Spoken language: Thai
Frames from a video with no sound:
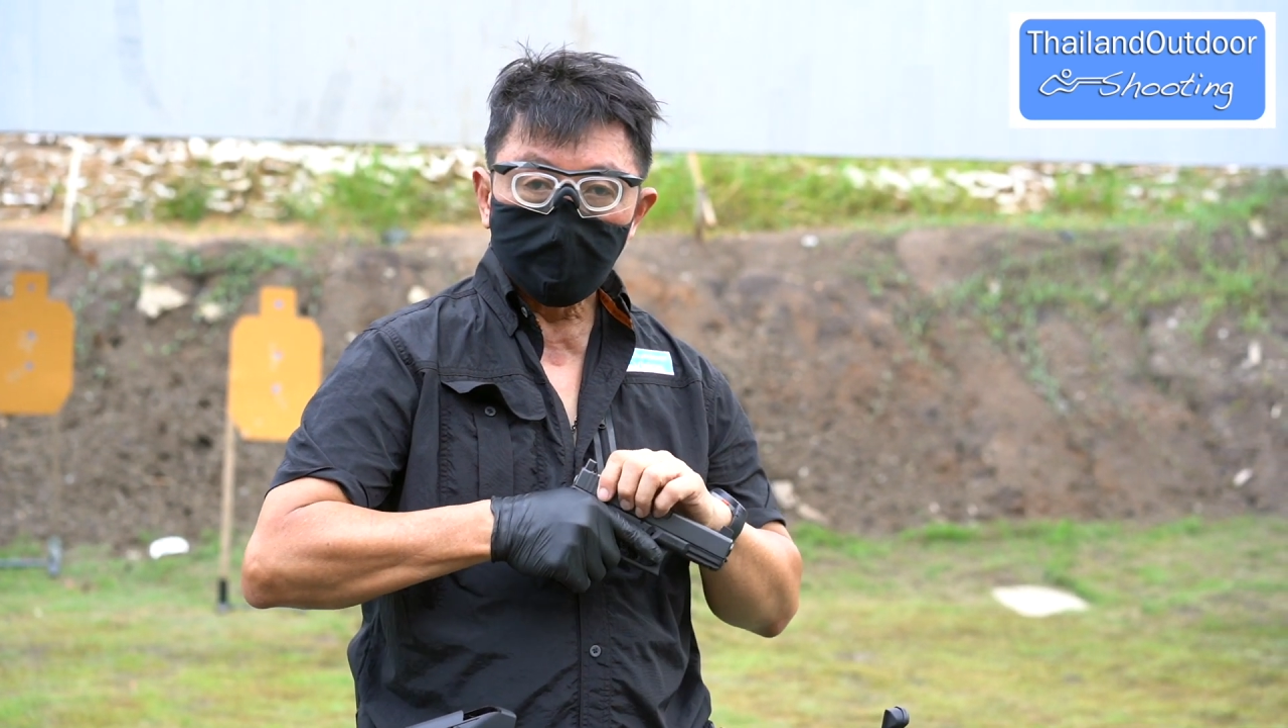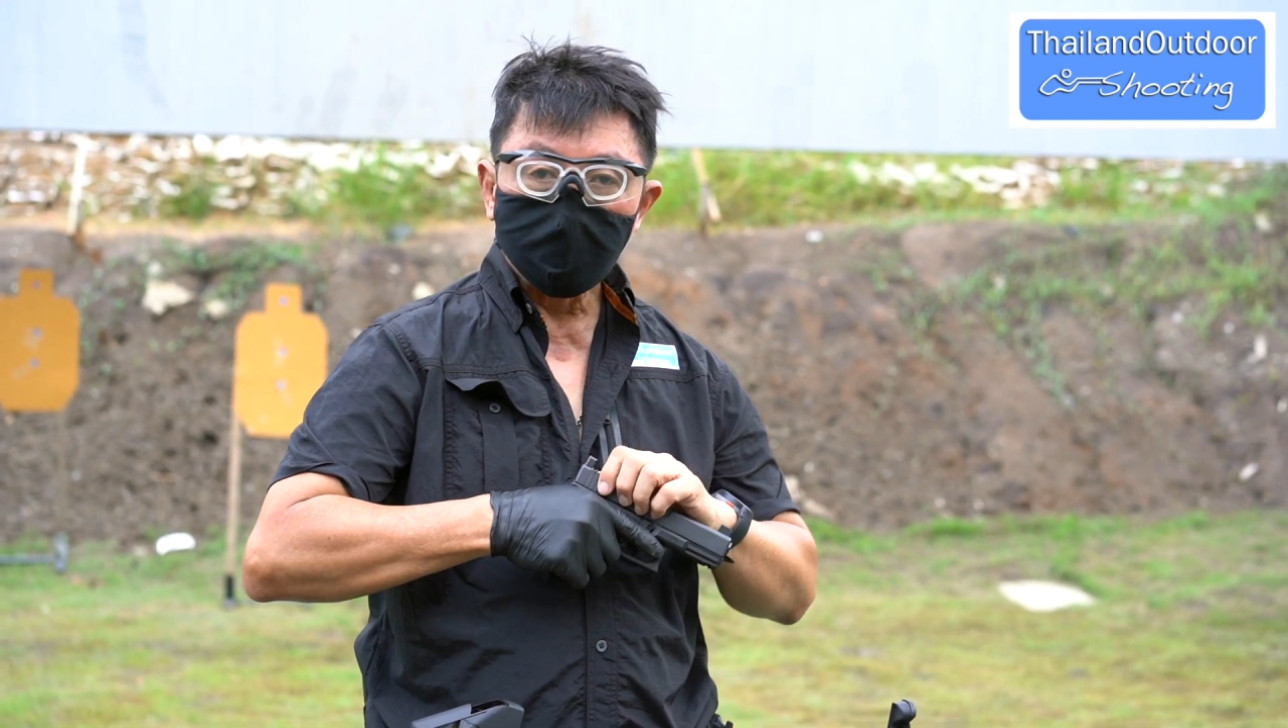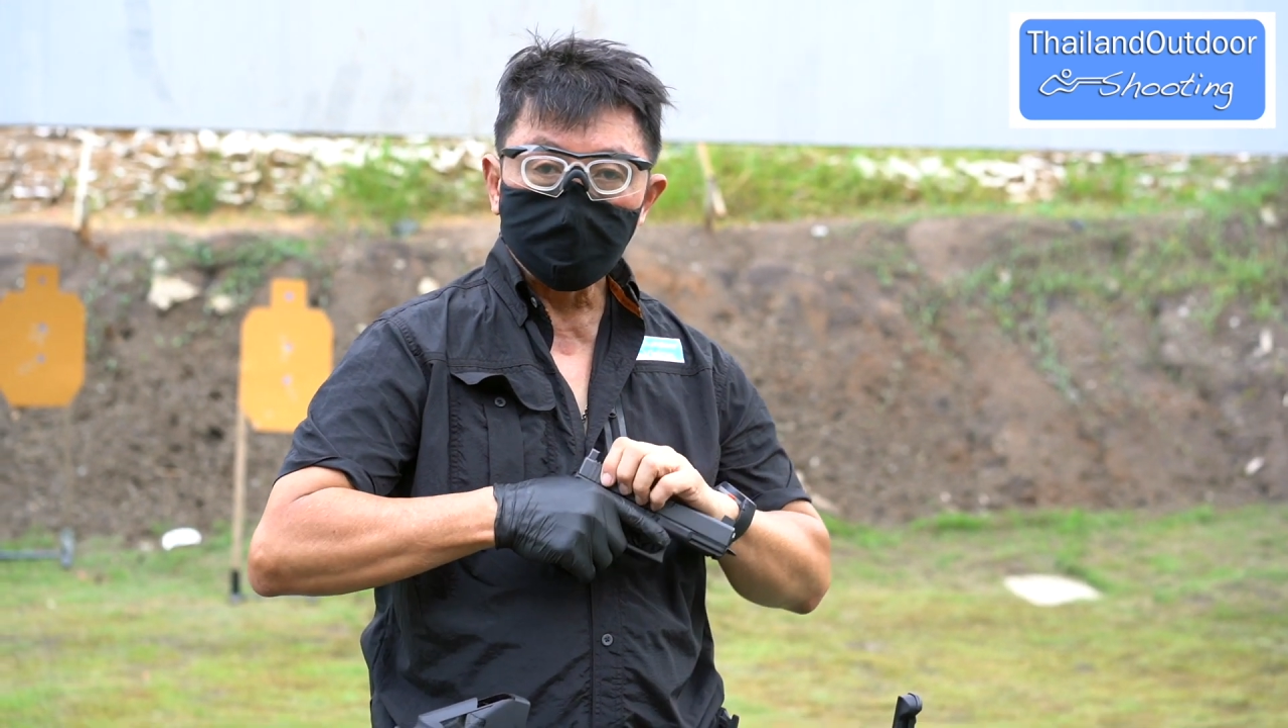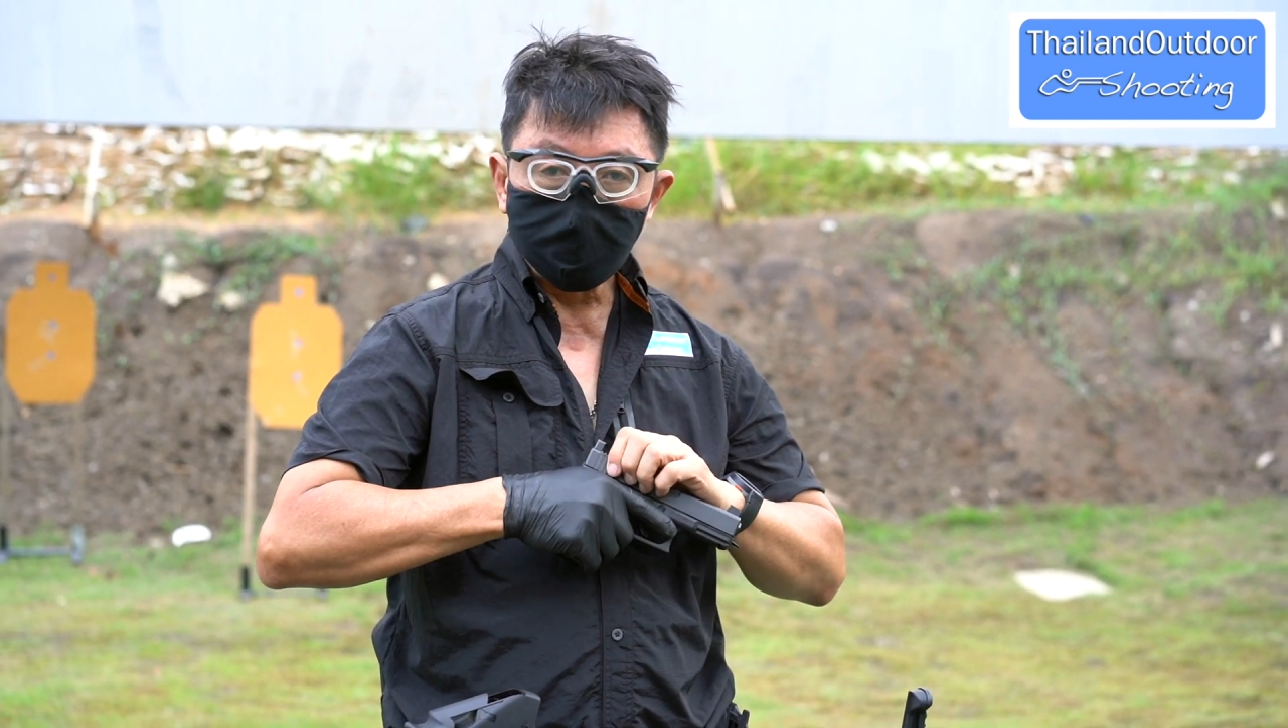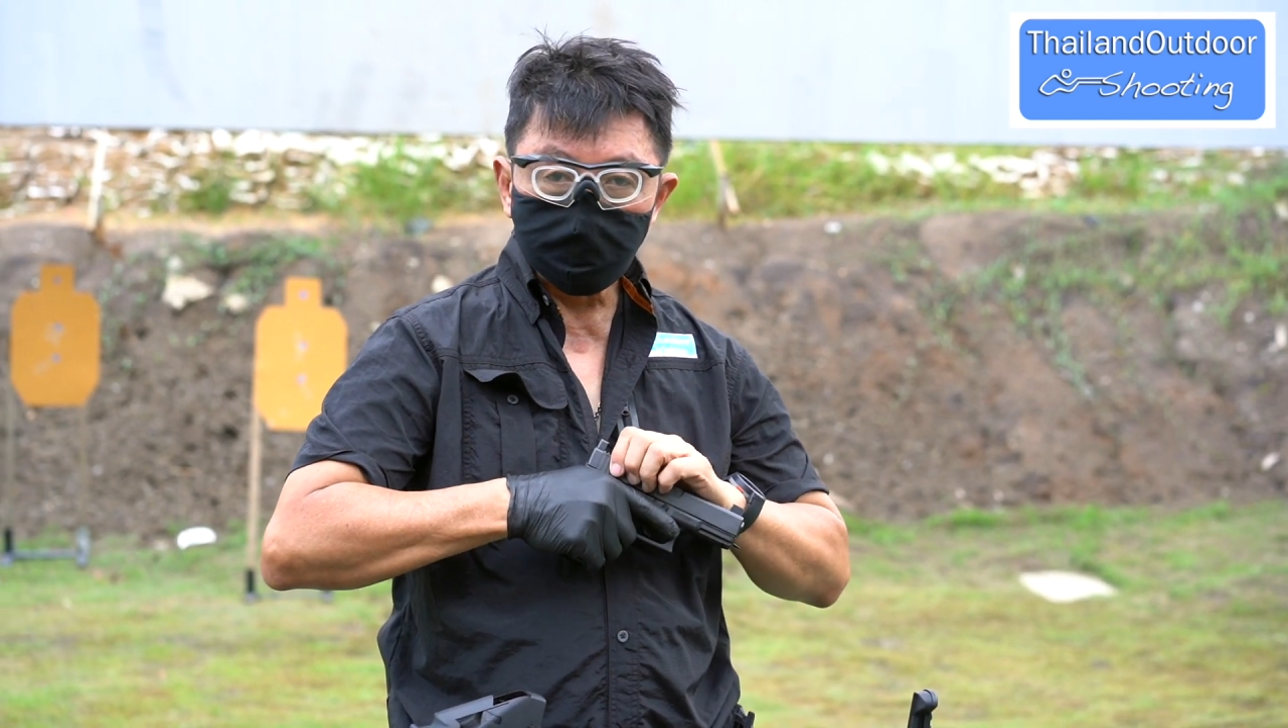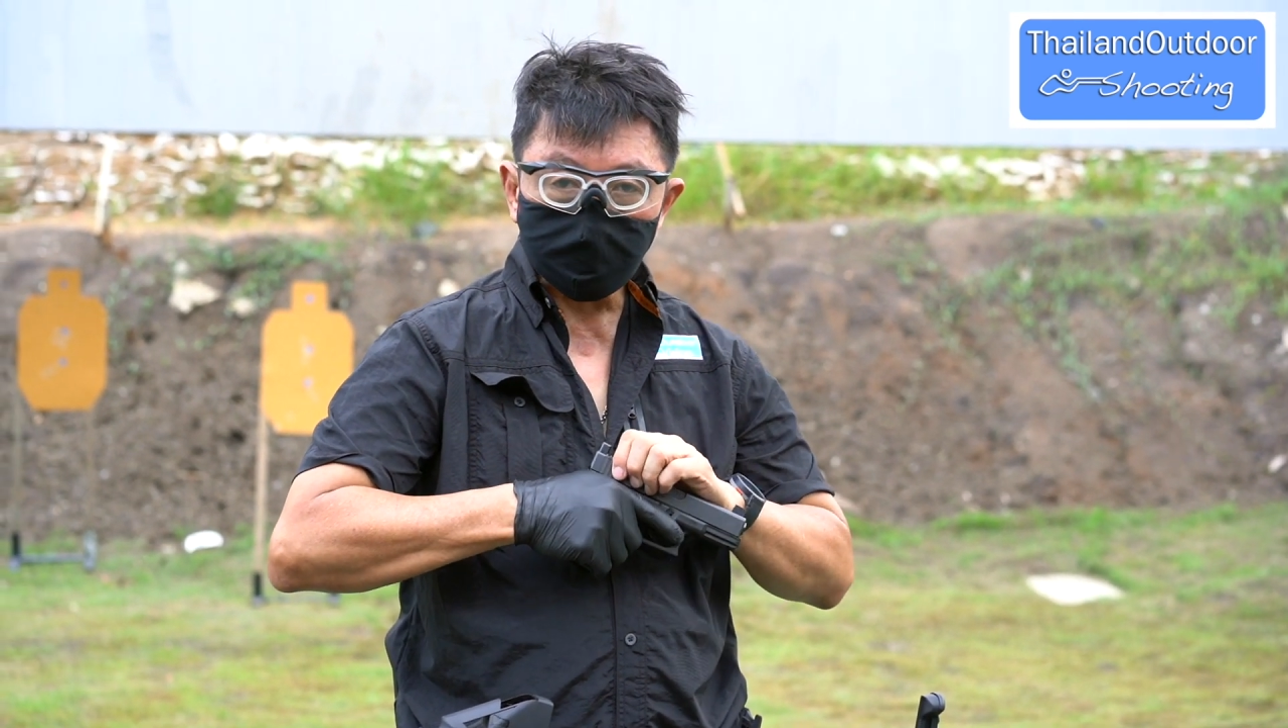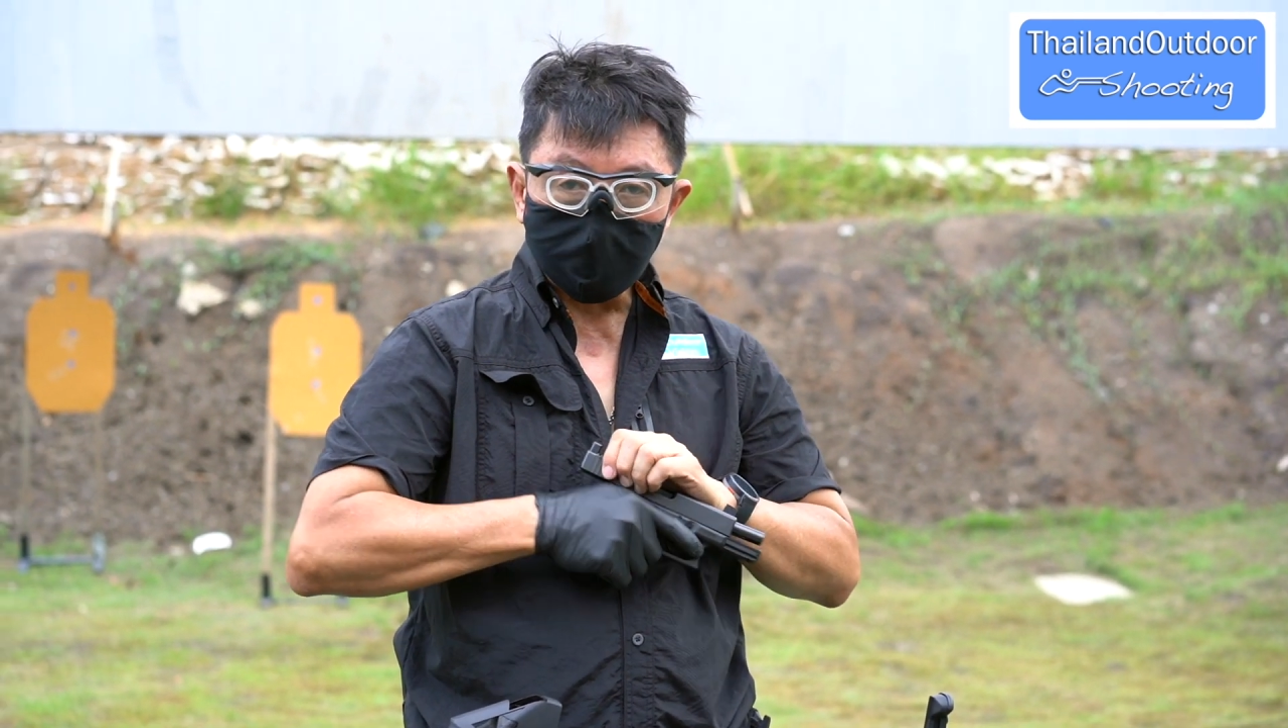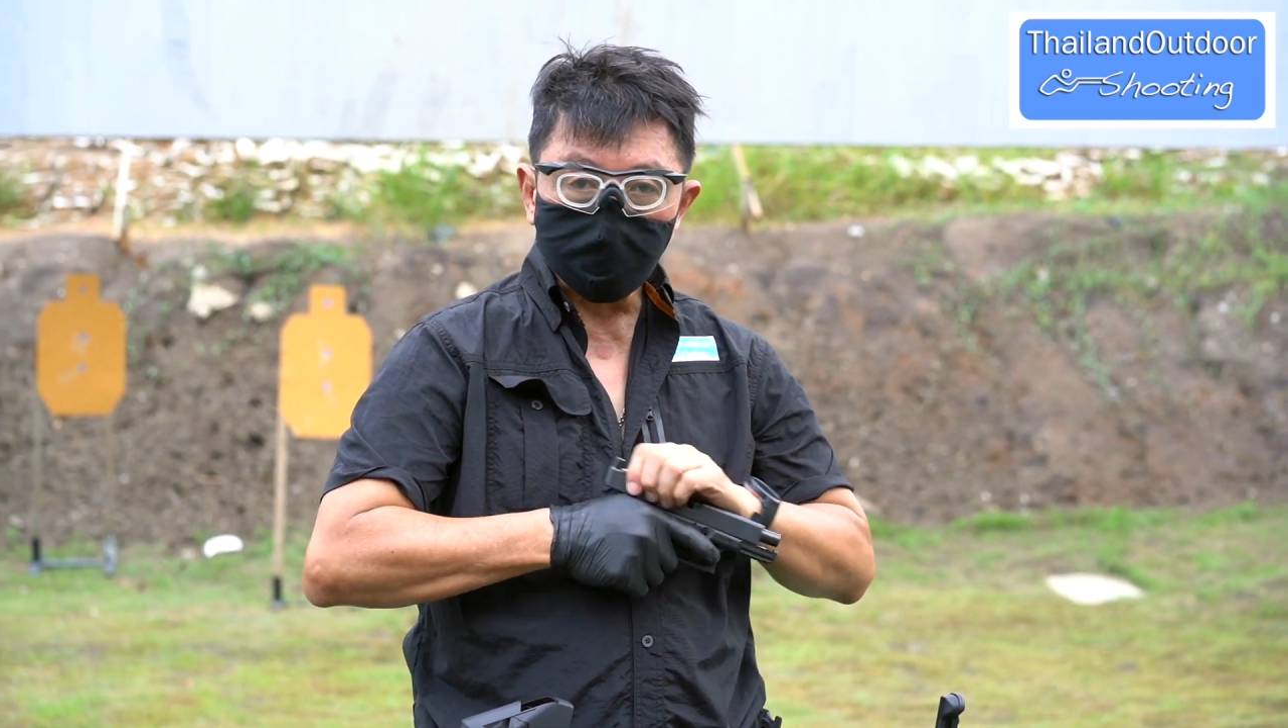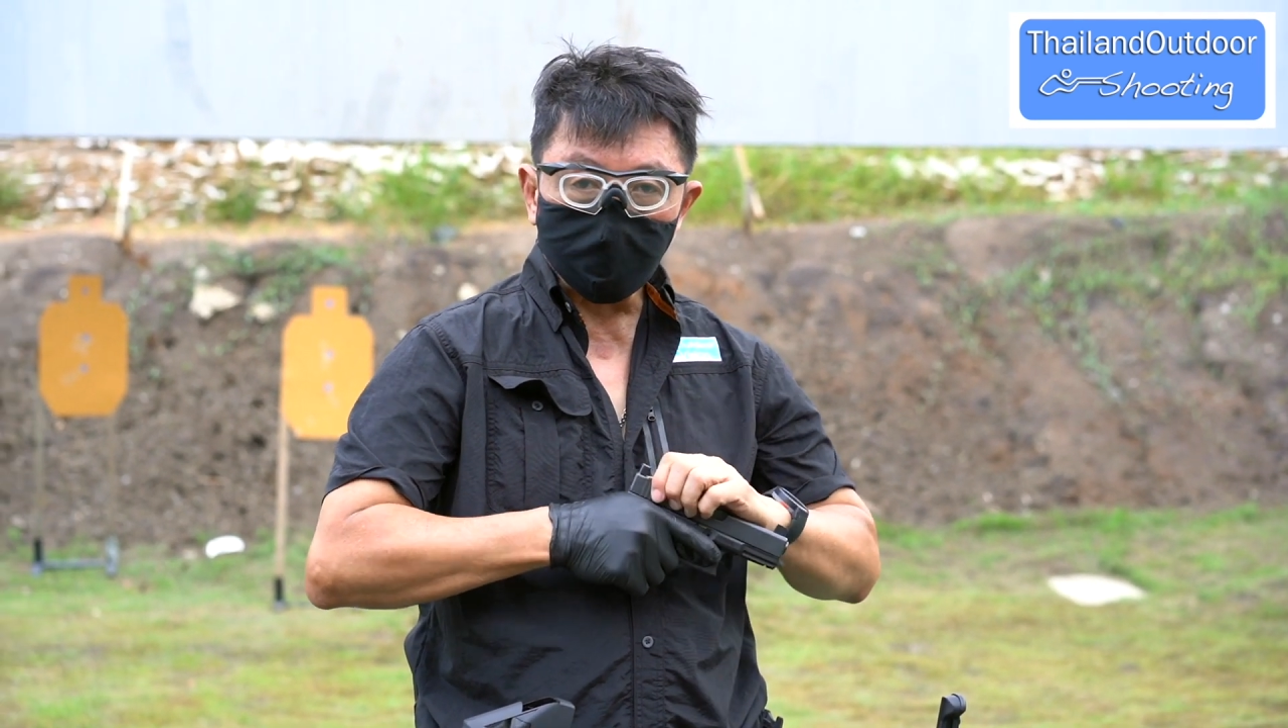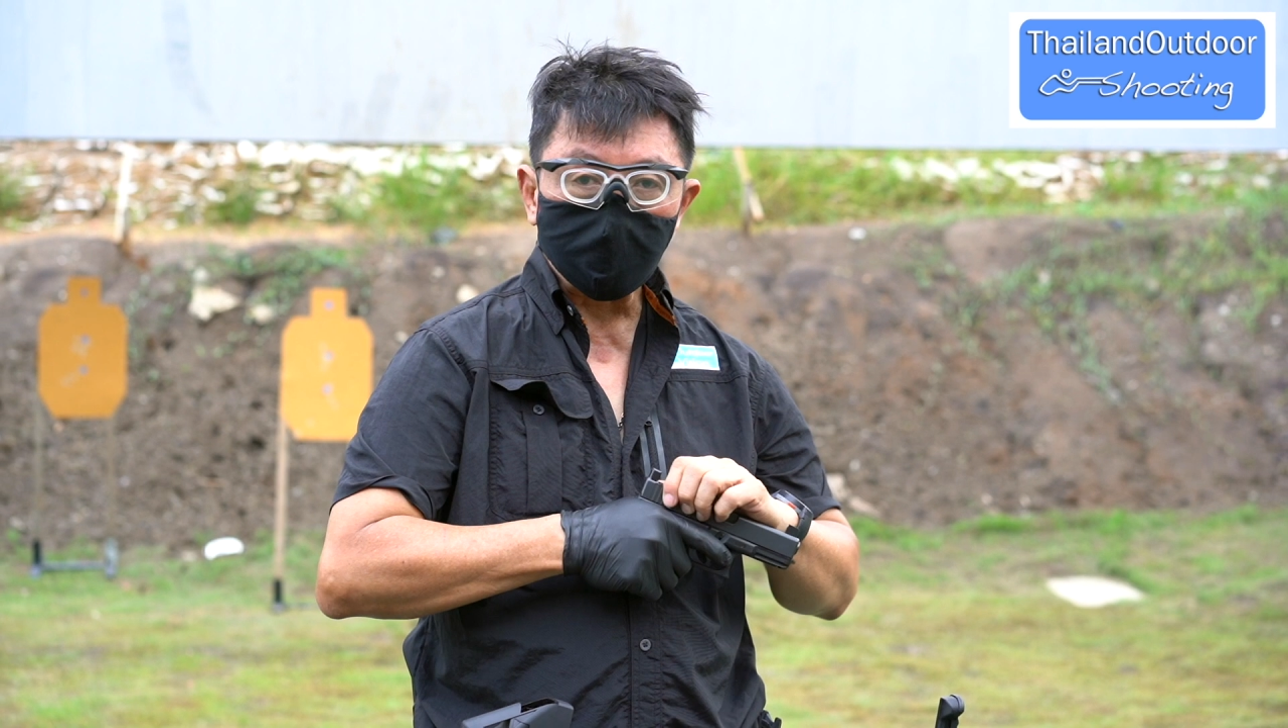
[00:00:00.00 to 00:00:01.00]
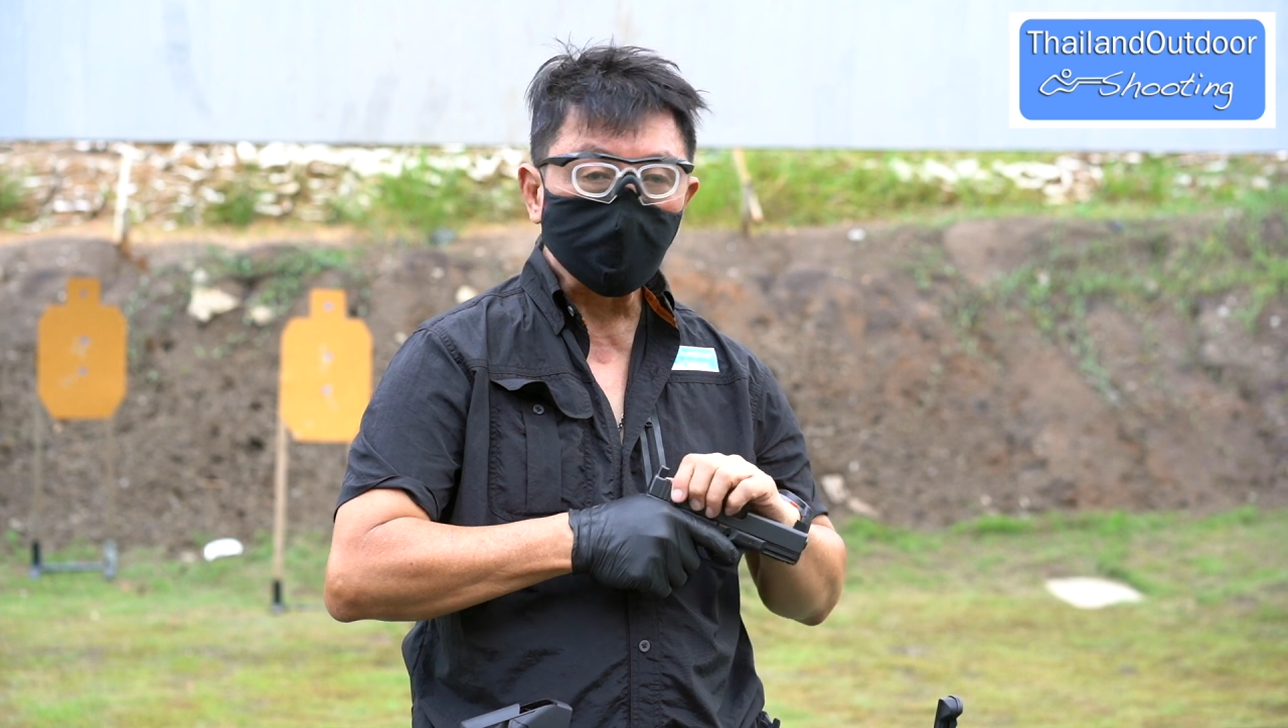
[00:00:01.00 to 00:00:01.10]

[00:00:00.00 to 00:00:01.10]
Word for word: เรือปืนสามครั้ง